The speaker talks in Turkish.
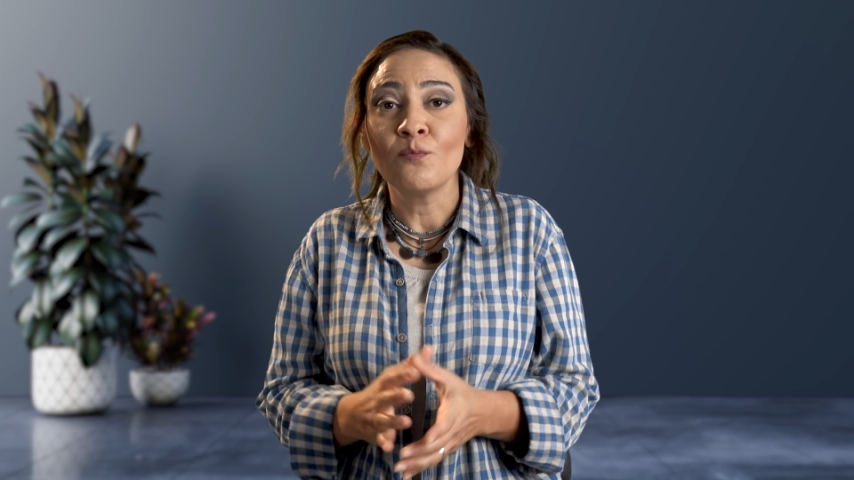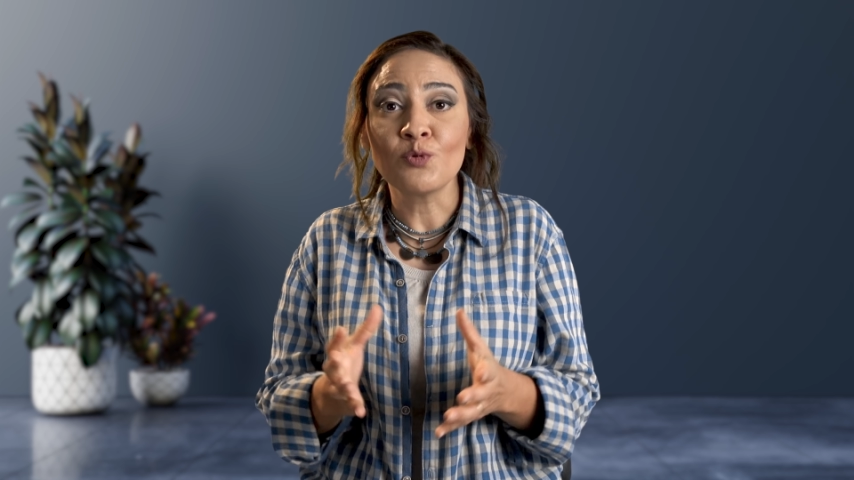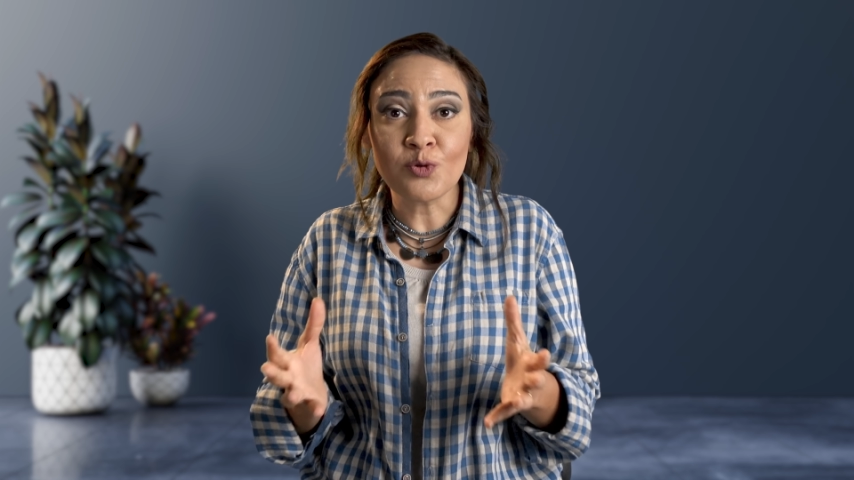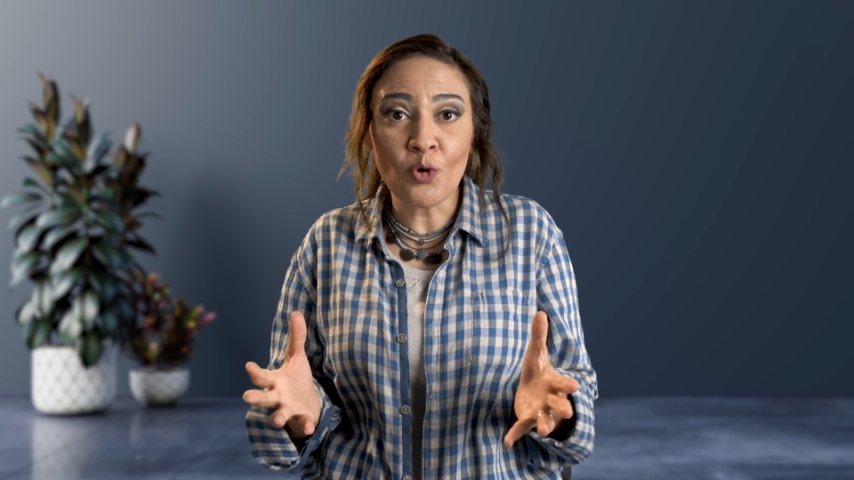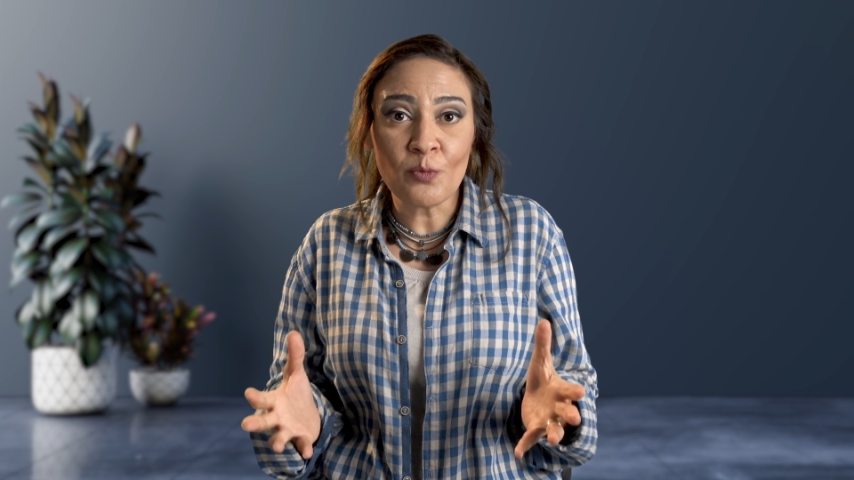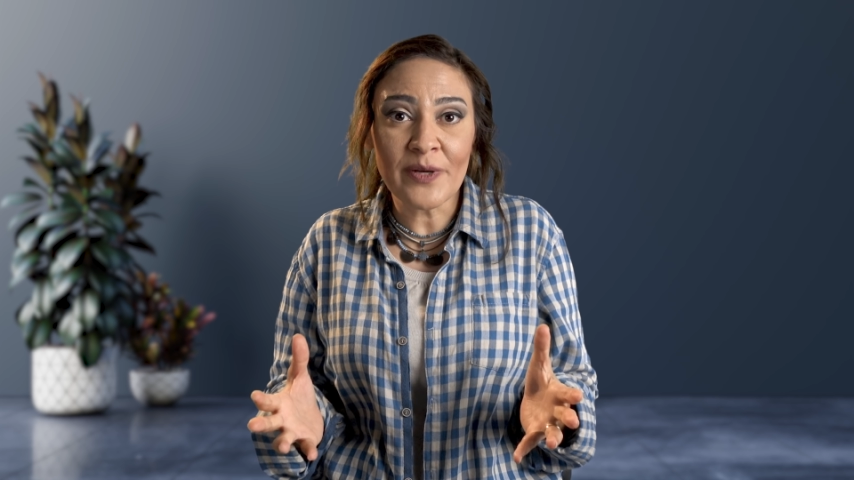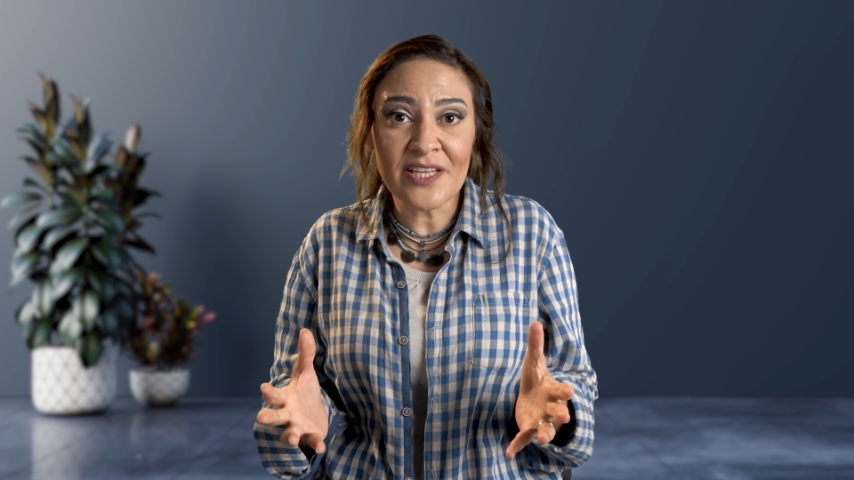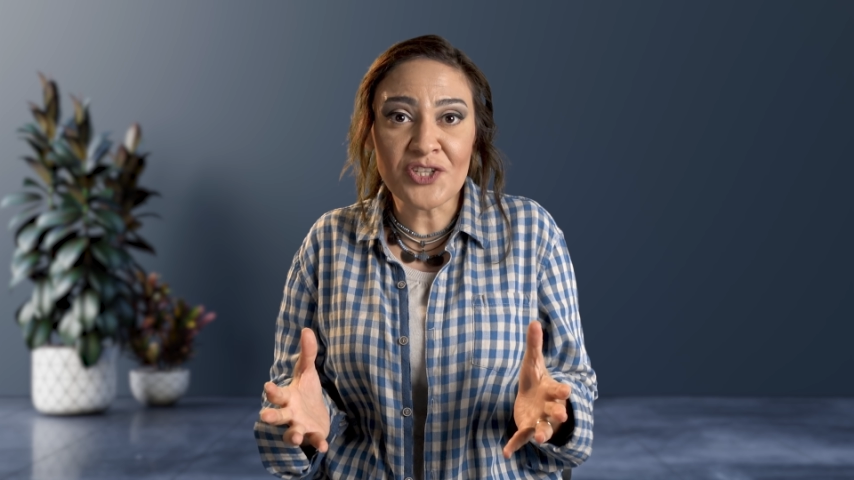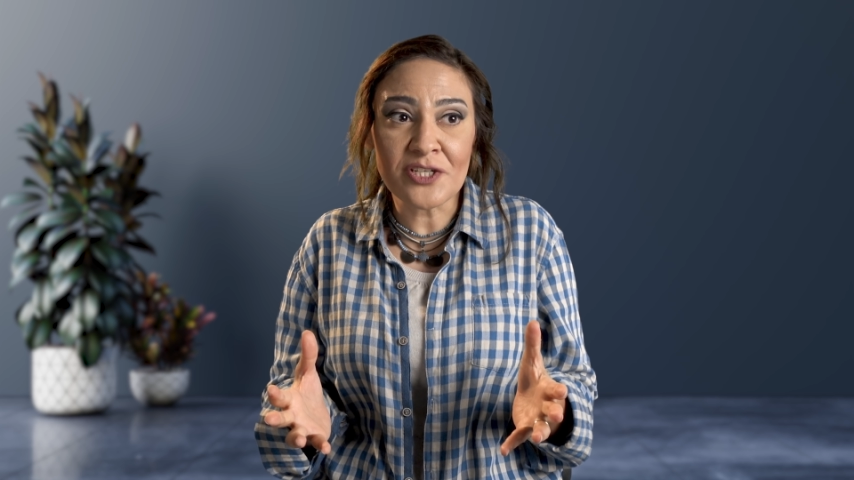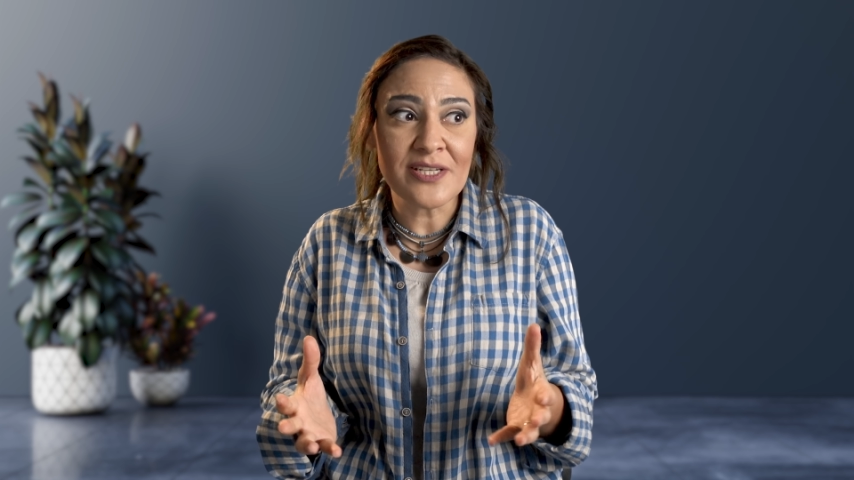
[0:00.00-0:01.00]
mutlu
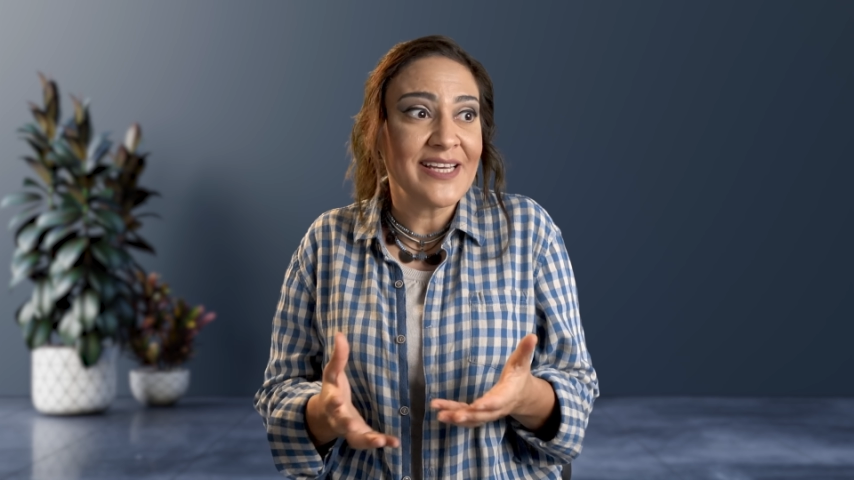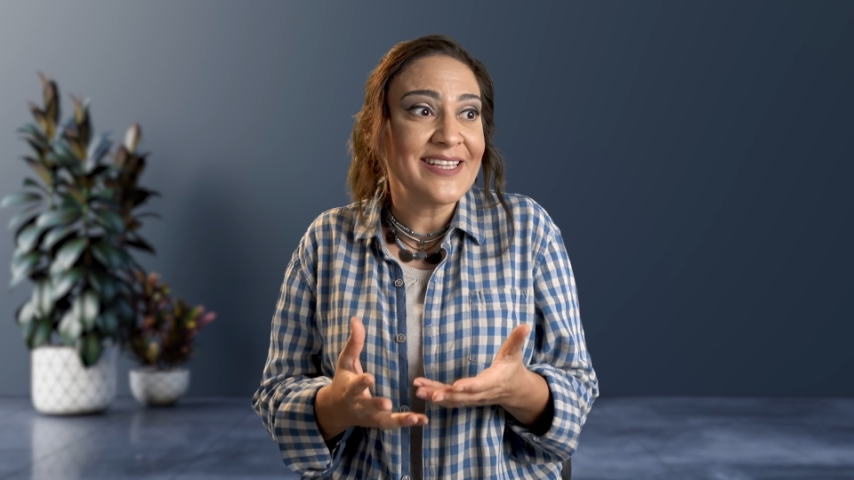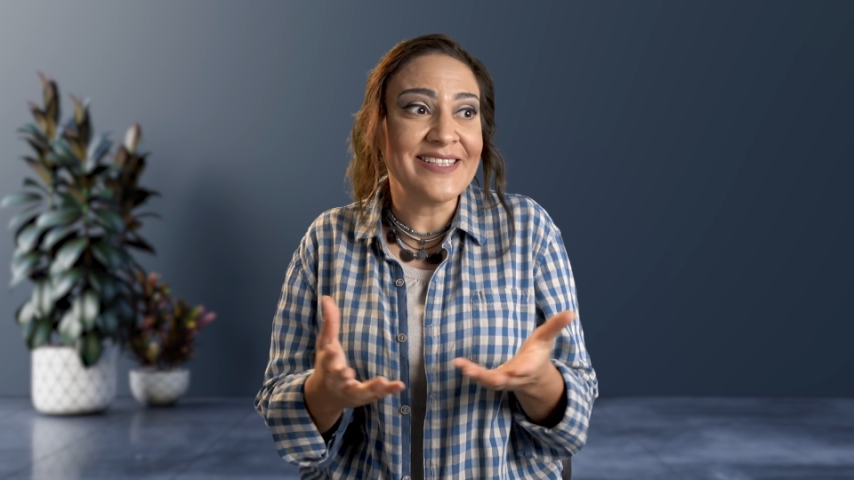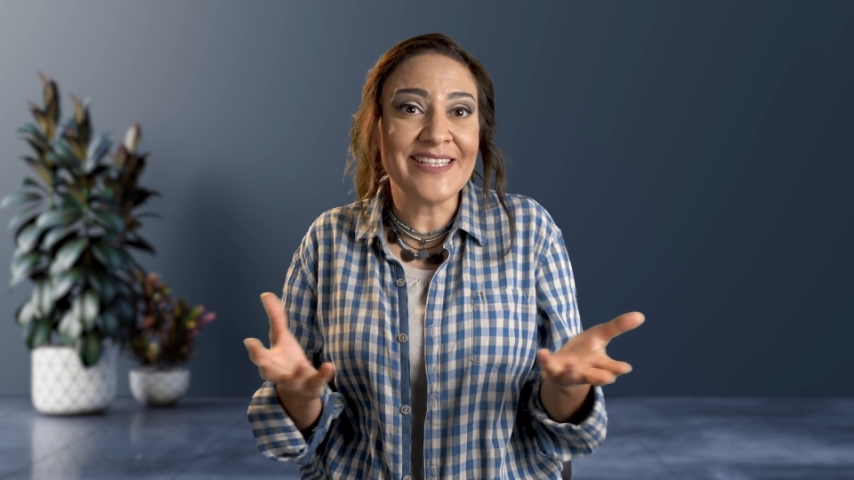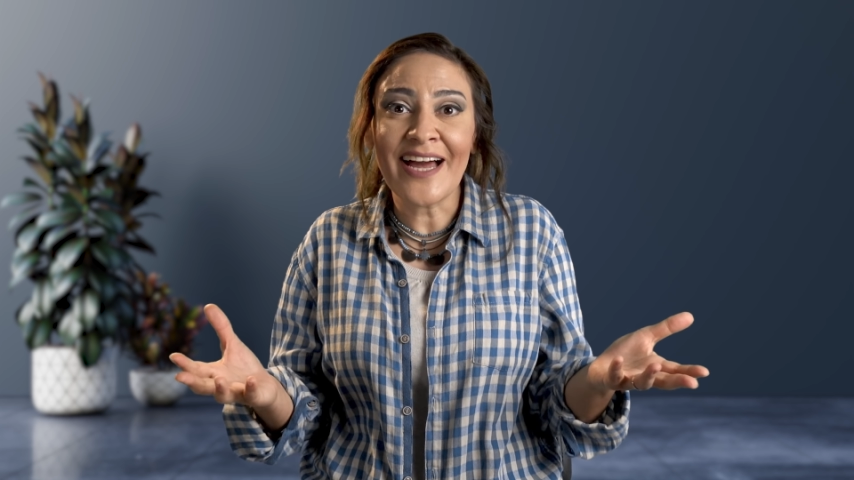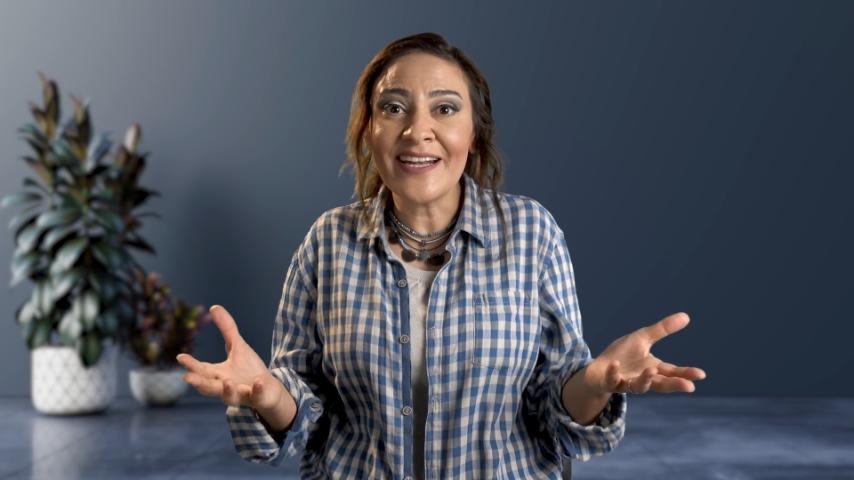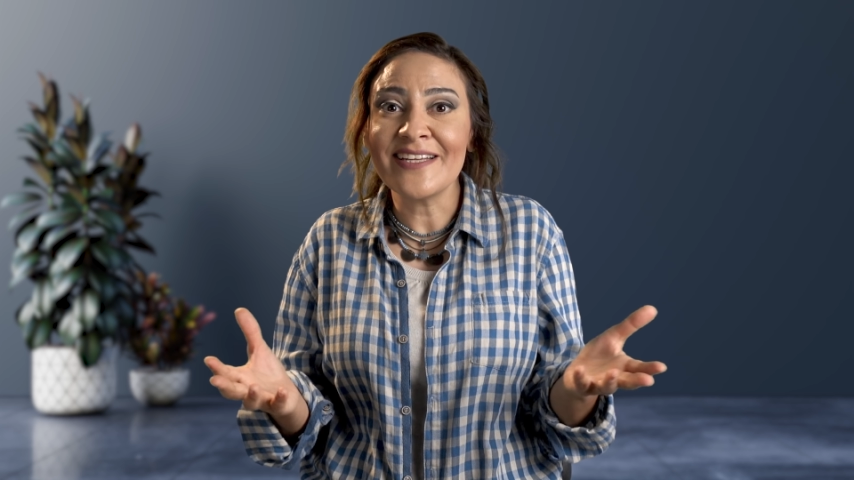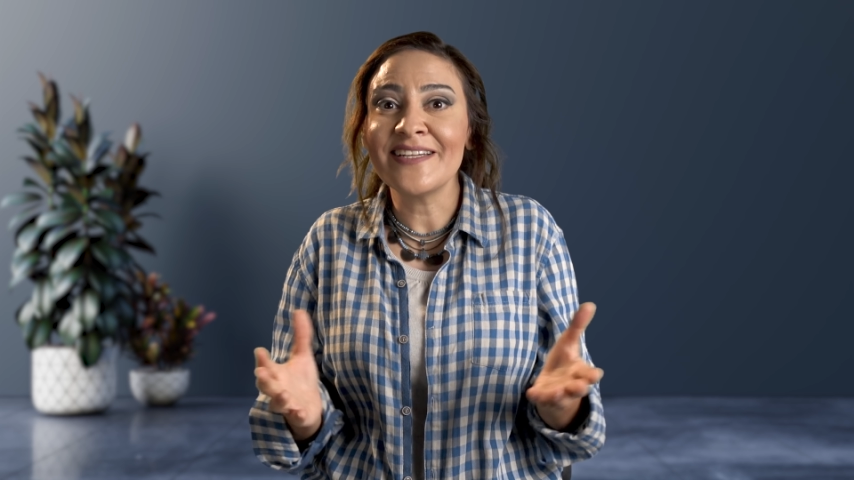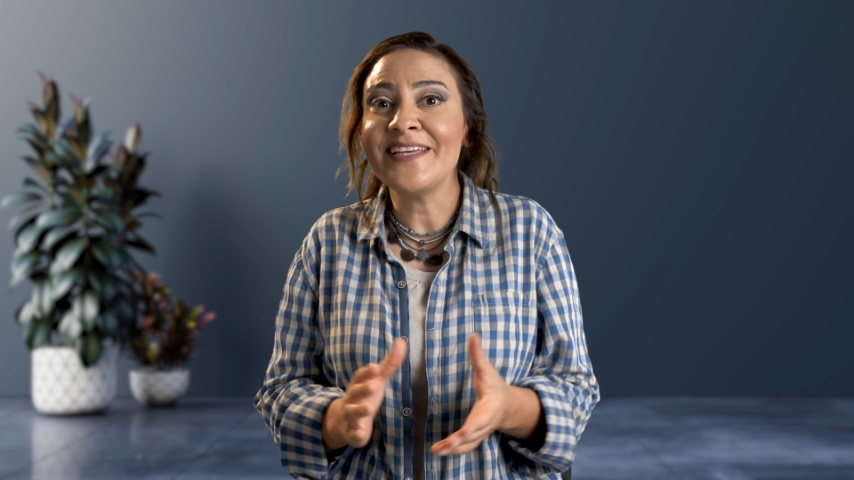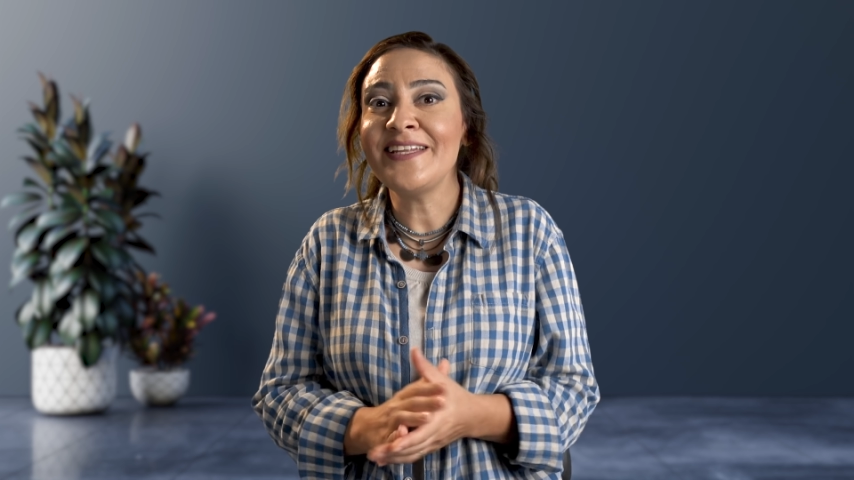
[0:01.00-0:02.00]
olmak için diğerlerine